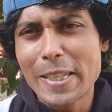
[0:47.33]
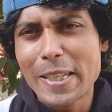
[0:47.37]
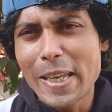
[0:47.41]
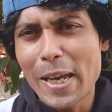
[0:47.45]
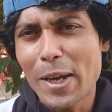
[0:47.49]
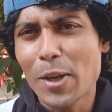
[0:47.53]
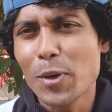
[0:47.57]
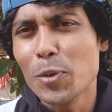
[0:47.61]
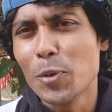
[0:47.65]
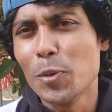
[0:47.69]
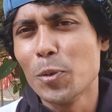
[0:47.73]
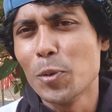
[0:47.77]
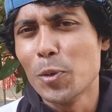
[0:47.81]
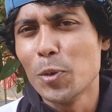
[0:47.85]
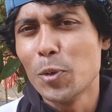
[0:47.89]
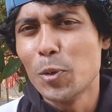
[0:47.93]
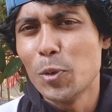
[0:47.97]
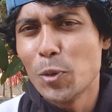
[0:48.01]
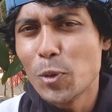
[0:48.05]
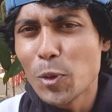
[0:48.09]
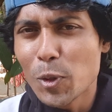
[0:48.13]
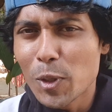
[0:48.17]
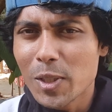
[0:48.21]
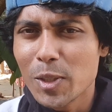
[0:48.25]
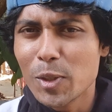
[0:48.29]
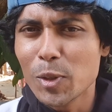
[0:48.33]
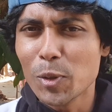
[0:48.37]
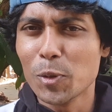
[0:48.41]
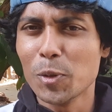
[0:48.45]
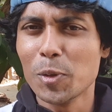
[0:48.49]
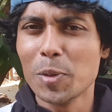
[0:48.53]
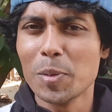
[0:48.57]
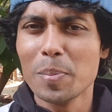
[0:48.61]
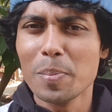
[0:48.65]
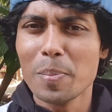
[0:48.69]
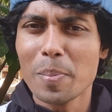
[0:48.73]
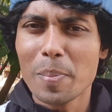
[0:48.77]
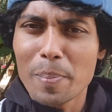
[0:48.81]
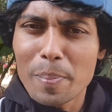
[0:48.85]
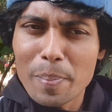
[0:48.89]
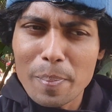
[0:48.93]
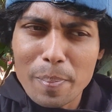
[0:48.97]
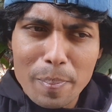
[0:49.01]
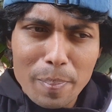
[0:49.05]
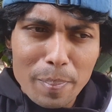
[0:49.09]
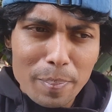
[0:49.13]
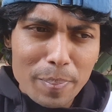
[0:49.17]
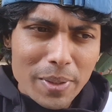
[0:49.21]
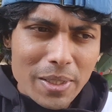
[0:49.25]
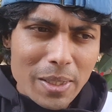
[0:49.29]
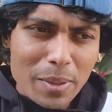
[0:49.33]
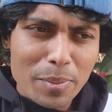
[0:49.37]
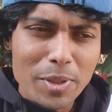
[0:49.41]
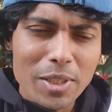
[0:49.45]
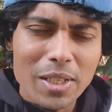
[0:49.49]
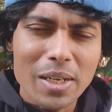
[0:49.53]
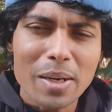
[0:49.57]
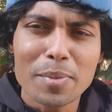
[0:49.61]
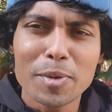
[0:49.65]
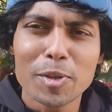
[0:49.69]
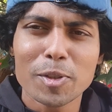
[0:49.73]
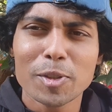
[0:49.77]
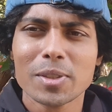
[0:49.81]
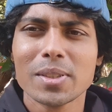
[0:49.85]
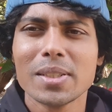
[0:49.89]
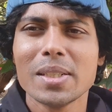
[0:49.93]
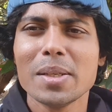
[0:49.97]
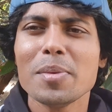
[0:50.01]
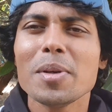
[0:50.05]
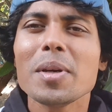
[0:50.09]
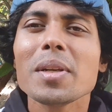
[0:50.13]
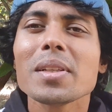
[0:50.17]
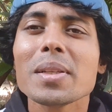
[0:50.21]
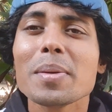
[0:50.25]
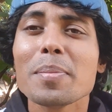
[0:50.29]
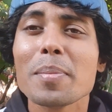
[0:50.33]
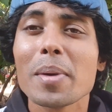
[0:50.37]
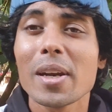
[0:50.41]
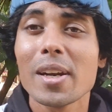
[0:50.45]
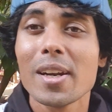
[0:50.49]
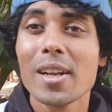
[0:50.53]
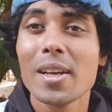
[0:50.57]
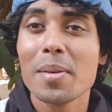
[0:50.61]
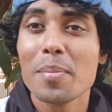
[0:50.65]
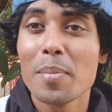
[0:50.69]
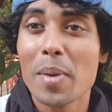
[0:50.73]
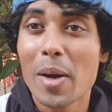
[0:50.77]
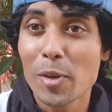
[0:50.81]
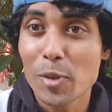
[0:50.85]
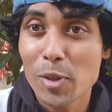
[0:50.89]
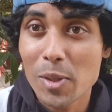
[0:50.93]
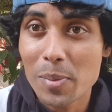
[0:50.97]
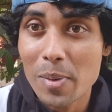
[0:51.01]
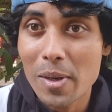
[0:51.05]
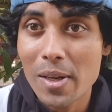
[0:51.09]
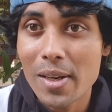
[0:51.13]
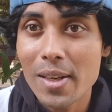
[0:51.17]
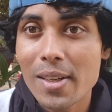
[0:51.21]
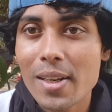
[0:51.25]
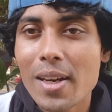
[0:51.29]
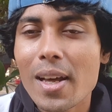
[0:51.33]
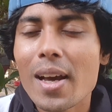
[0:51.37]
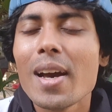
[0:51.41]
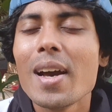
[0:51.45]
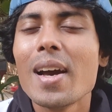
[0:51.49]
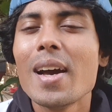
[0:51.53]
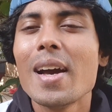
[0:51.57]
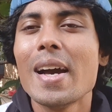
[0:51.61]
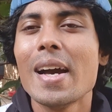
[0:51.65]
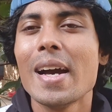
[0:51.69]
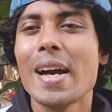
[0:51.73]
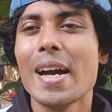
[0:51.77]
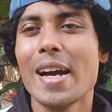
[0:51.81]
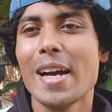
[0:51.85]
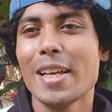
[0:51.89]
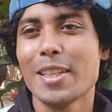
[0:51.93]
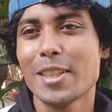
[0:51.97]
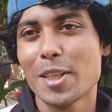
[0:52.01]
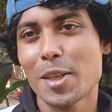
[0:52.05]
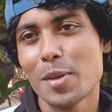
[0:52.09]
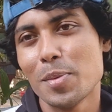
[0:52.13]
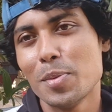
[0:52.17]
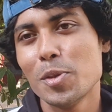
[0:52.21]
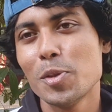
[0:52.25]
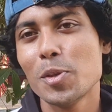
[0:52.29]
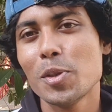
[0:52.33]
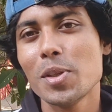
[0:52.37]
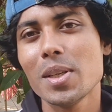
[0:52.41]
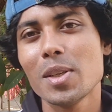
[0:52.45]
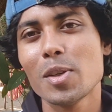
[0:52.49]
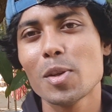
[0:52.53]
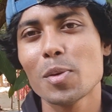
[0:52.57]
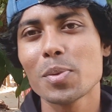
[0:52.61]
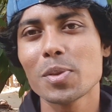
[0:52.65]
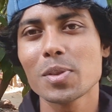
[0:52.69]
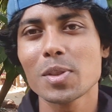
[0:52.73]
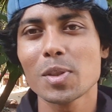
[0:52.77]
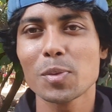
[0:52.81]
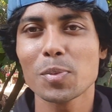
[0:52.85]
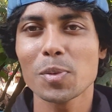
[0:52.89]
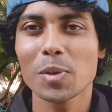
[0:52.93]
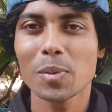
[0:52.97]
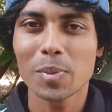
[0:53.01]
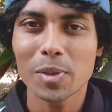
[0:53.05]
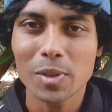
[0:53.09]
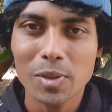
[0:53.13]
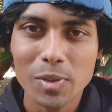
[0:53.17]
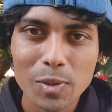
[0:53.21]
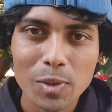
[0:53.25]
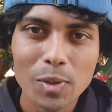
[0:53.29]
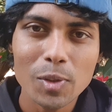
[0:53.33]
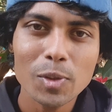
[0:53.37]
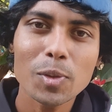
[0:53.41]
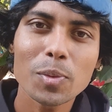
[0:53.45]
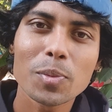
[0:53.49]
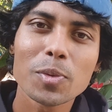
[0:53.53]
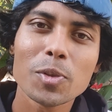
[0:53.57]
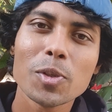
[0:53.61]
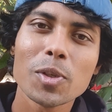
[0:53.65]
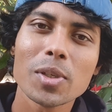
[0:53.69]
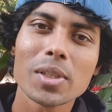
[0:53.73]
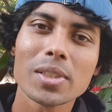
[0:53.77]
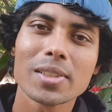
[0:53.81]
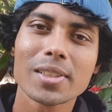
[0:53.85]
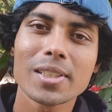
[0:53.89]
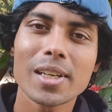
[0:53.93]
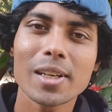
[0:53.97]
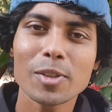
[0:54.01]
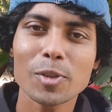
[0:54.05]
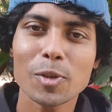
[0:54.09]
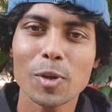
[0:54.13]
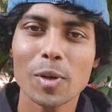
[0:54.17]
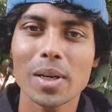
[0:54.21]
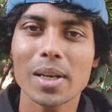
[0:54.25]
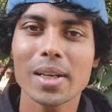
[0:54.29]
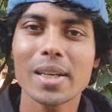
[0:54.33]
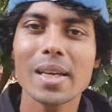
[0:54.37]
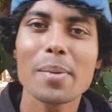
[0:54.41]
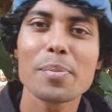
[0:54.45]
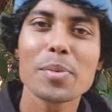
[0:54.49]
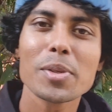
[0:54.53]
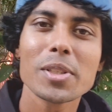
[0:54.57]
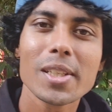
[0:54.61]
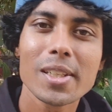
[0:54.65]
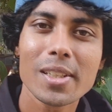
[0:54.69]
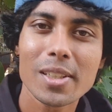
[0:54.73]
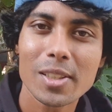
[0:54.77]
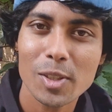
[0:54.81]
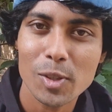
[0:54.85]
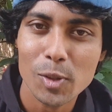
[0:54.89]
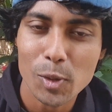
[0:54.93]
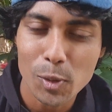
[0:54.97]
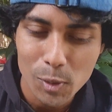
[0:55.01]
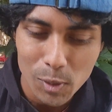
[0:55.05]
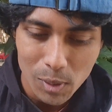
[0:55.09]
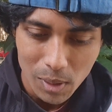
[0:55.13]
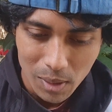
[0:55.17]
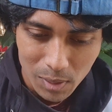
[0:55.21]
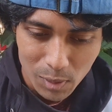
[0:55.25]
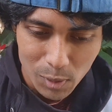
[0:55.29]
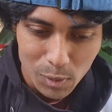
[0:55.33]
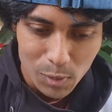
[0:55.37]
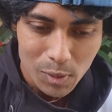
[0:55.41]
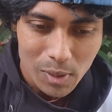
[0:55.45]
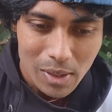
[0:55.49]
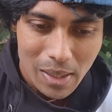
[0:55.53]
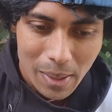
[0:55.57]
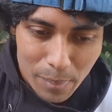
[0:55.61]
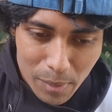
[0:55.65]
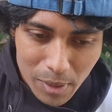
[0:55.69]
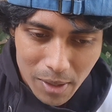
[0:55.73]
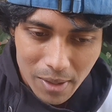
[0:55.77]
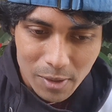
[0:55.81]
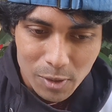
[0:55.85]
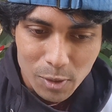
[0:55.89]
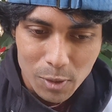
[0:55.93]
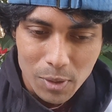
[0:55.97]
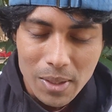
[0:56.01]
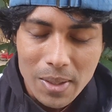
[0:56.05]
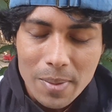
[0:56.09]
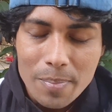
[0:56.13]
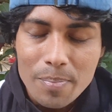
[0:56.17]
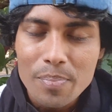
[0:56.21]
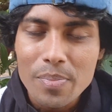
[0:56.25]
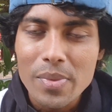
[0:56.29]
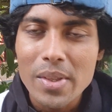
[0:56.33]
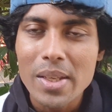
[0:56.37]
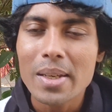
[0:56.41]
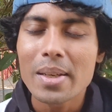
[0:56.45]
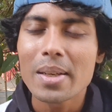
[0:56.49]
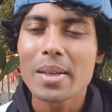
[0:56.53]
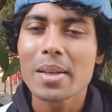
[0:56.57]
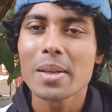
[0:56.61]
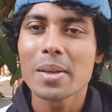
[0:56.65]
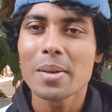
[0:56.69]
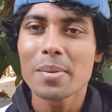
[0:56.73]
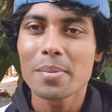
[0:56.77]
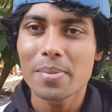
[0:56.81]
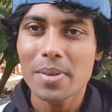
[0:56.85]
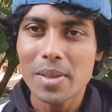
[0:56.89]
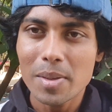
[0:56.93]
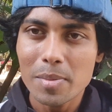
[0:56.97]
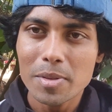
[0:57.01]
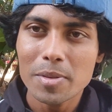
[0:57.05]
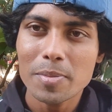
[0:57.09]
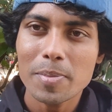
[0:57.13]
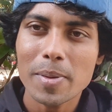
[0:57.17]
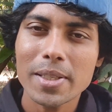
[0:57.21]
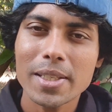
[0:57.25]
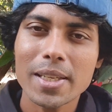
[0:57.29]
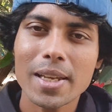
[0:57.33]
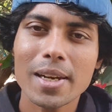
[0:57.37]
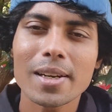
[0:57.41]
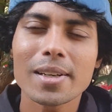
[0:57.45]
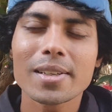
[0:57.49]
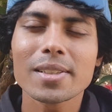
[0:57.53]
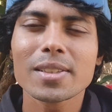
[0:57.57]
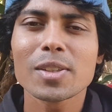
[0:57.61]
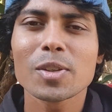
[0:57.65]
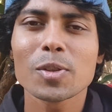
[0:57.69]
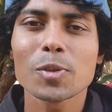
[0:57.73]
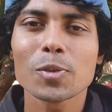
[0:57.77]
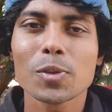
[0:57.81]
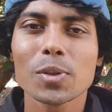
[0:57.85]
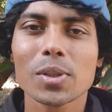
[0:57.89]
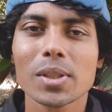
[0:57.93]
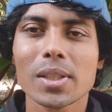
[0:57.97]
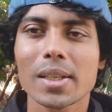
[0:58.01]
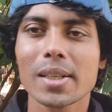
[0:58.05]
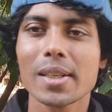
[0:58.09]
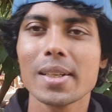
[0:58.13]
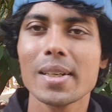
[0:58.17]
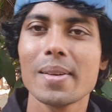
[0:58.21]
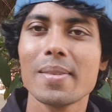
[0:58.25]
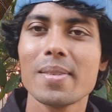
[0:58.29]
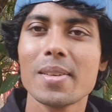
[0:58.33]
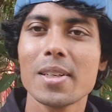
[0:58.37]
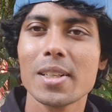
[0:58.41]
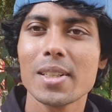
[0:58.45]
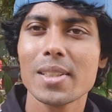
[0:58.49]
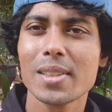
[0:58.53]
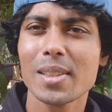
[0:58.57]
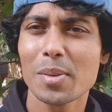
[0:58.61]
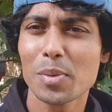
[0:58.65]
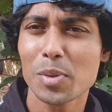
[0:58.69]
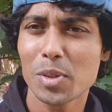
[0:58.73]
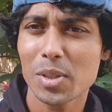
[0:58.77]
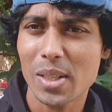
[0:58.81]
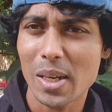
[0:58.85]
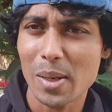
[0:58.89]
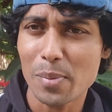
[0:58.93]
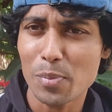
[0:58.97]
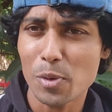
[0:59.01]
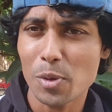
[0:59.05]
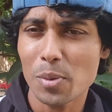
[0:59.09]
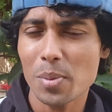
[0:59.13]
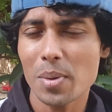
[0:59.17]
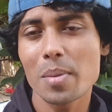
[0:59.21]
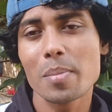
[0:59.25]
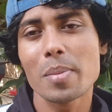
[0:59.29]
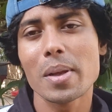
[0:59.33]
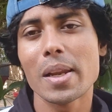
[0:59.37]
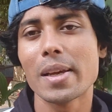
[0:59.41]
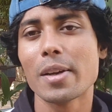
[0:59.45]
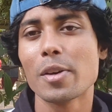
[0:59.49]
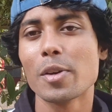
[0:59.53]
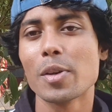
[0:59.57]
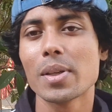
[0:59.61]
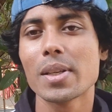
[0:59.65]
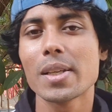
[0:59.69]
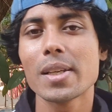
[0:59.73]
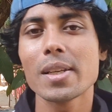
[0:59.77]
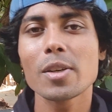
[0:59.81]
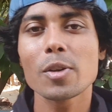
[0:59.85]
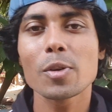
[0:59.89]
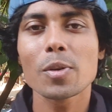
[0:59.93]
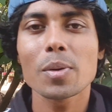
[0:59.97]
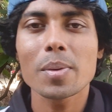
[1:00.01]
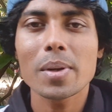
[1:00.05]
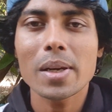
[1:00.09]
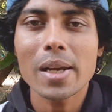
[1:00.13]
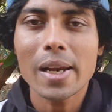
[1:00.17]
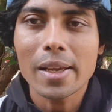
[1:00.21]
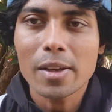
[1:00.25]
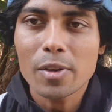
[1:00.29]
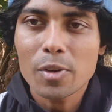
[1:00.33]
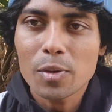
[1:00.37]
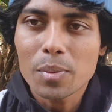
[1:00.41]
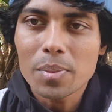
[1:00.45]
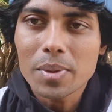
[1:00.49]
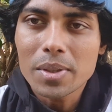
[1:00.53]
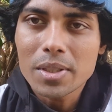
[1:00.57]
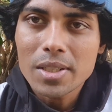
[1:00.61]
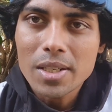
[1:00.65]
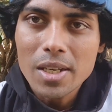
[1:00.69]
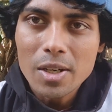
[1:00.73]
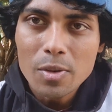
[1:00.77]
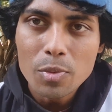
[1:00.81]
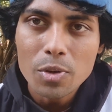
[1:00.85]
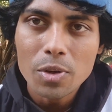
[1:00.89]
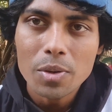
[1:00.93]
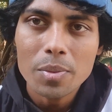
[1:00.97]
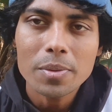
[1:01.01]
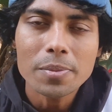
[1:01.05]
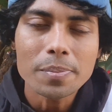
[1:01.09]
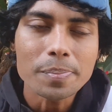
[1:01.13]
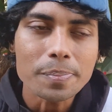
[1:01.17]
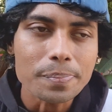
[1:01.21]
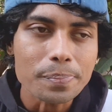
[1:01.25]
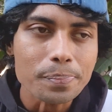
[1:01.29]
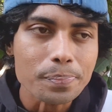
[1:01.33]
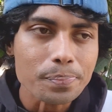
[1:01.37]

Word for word: কেন ডলি জোহর পিতামাতার আমানত সিনেমাতে মান্নার মা হতে পারলেন না আজকের ভিডিওটি এই টপিক্সের উপর বেস করে তো ভিডিওটি স্টার্ট করার আগে আপনাদের কাছে ছোট্ট একটা অনুরোধ আপনারা যদি ফিল্ম স্পাই চ্যানেলটিতে নতুন হয়ে থাকেন ডেফিনেটলি সাবস্ক্রাইব করবেন বেলাইকনে ক্লিক করবেন লাইক করবেন শেয়ার করবেন